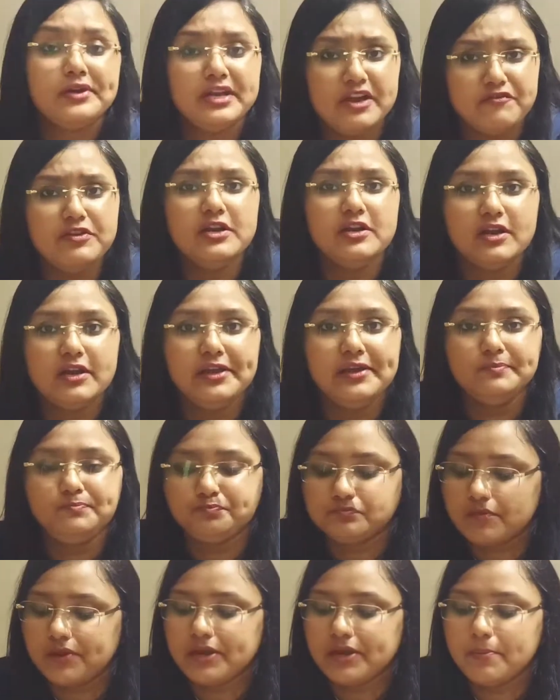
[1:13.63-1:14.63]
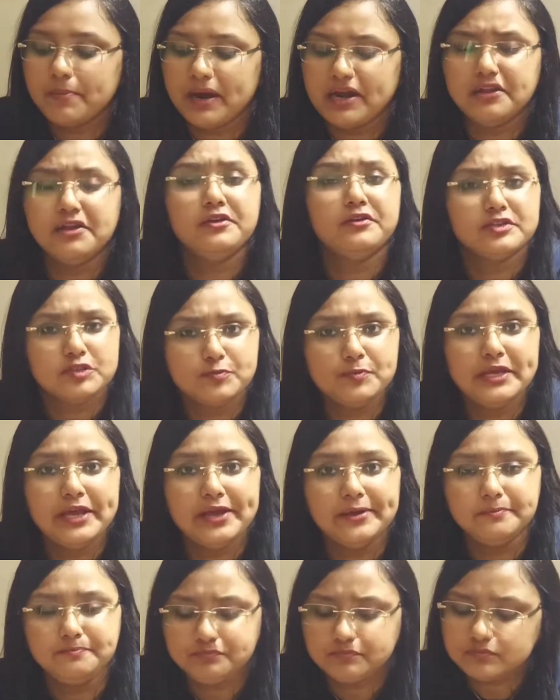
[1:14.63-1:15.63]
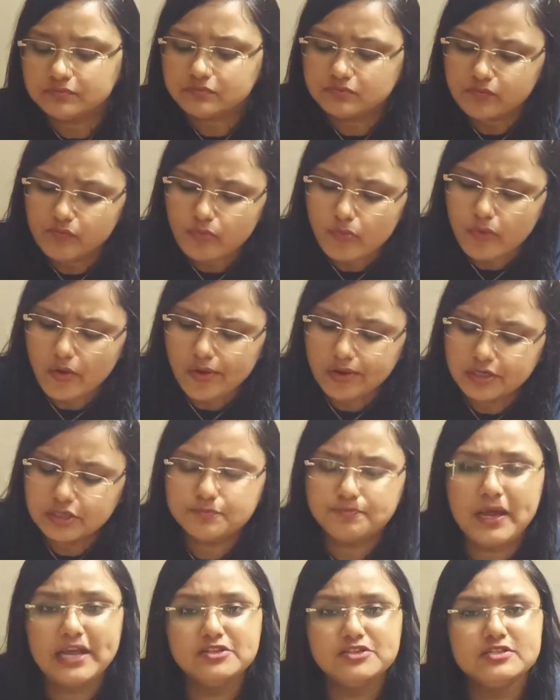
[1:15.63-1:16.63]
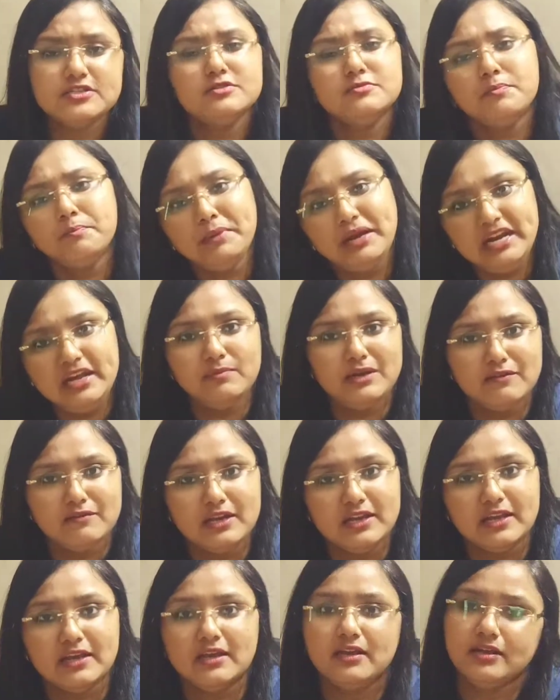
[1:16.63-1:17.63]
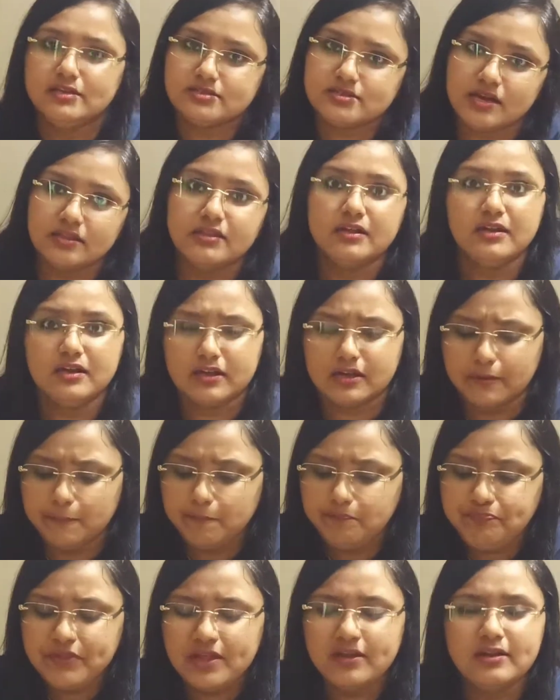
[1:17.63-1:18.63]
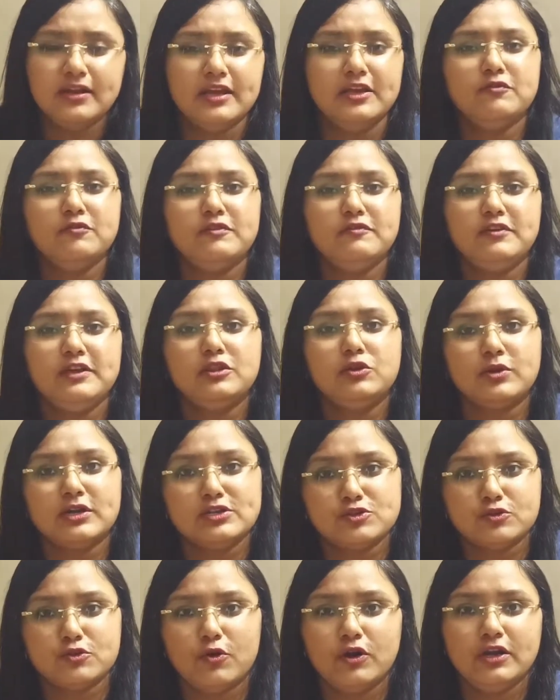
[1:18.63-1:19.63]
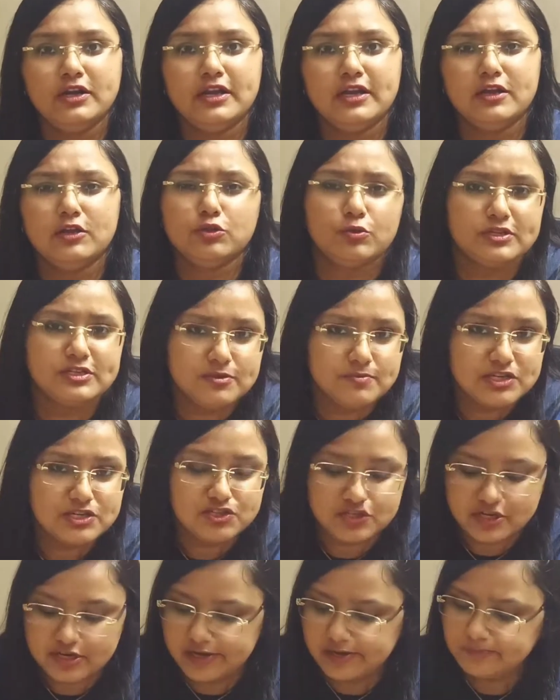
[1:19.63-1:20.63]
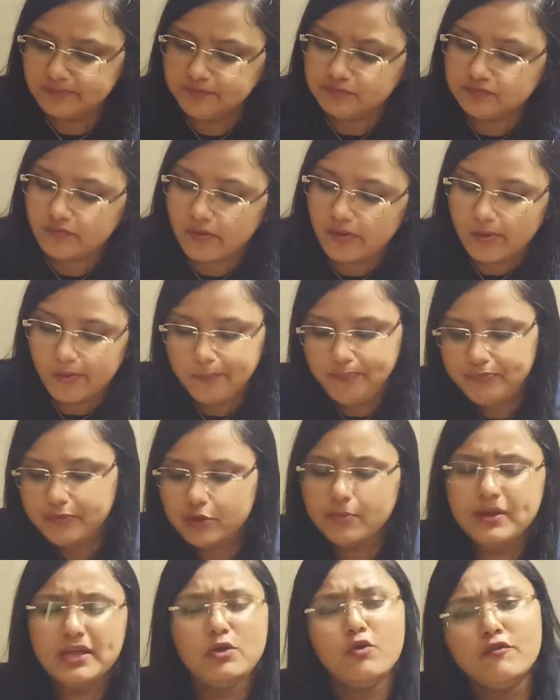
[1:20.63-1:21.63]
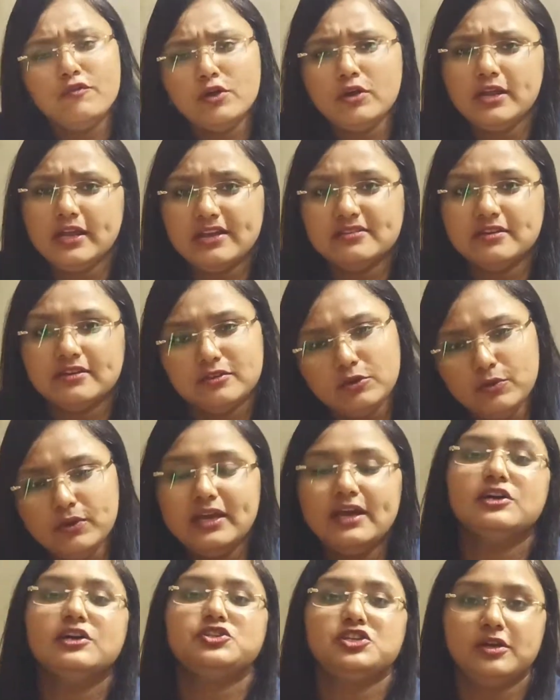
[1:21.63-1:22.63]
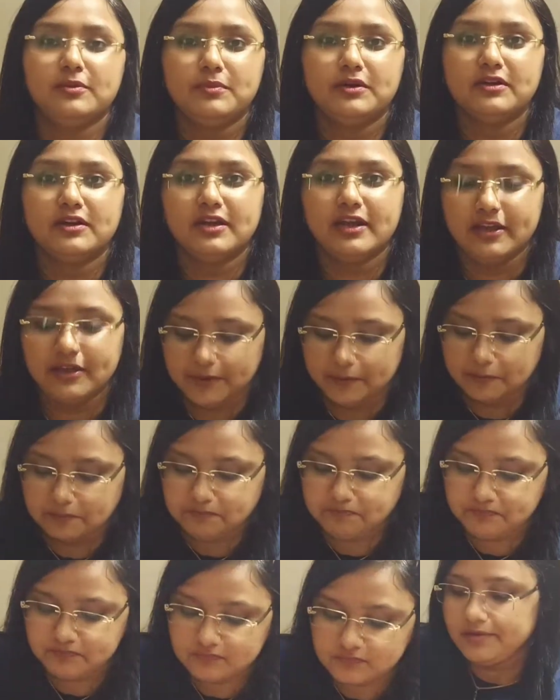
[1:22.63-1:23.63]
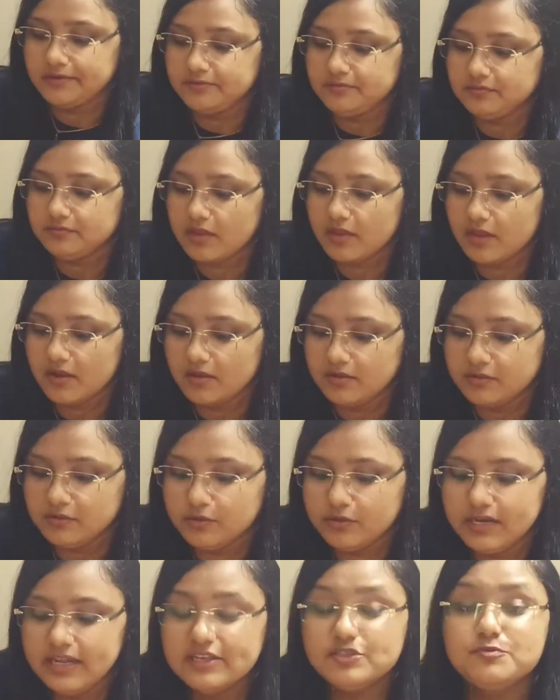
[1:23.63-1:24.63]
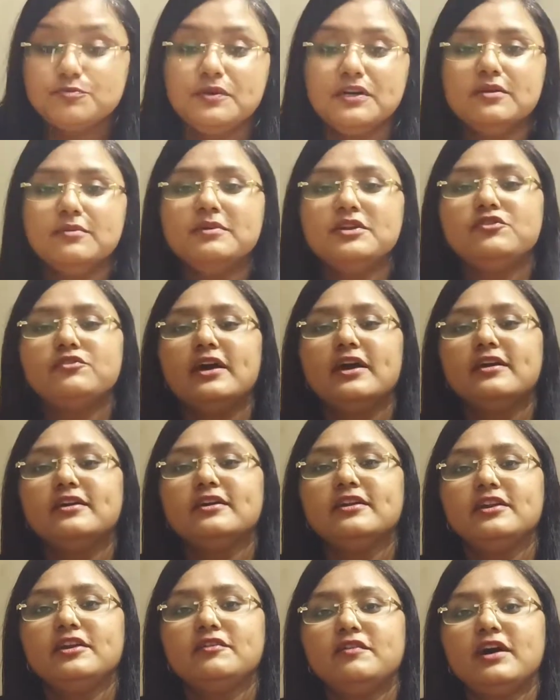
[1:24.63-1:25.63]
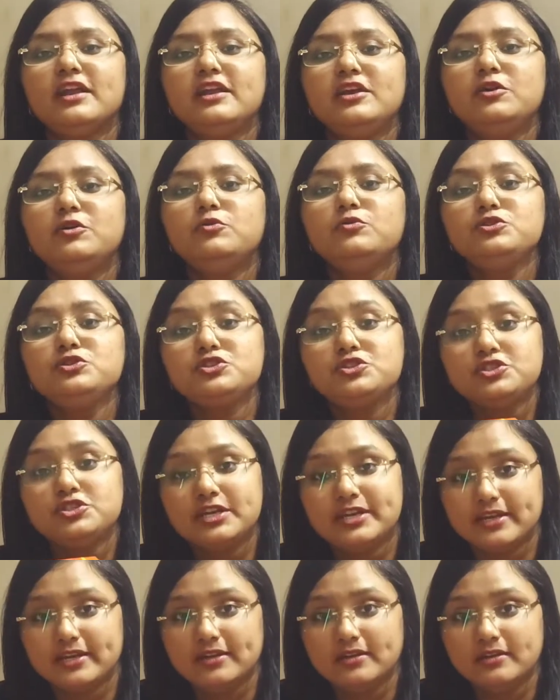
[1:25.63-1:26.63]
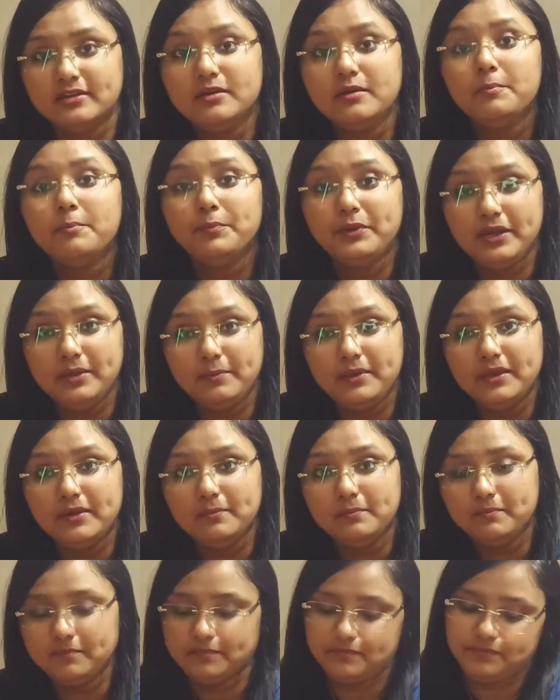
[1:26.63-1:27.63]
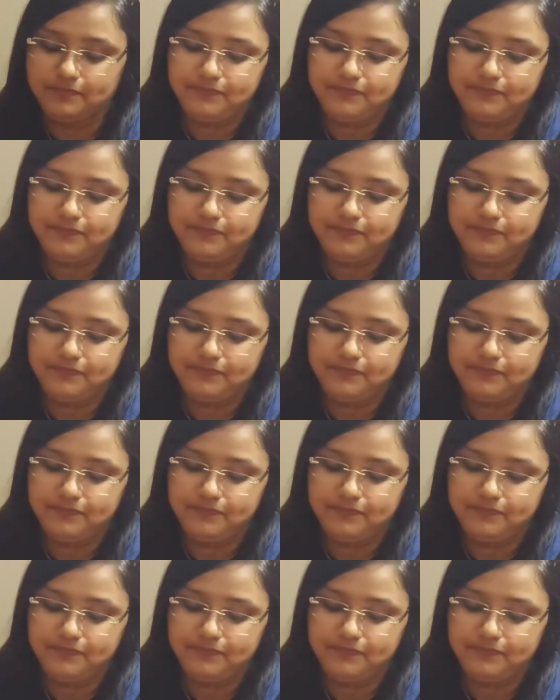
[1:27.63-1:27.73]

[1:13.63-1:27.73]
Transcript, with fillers: डेफिनेटली इनकी पैटी क्रिस्पी है स्पाइसेस मीडियम लेवल के हैं ना ज़्यादा ना कम लाइक यू विल फील थोड़ा सॉल्ट है थोड़ी सी मिर्ची है तो मैं ओवरऑल कह सकती हूँ कि अच्छा बर्गर है ये तो नेक्स्ट बर्गर मैं ट्राई करने वाली हूँ चिकन प्रीमियम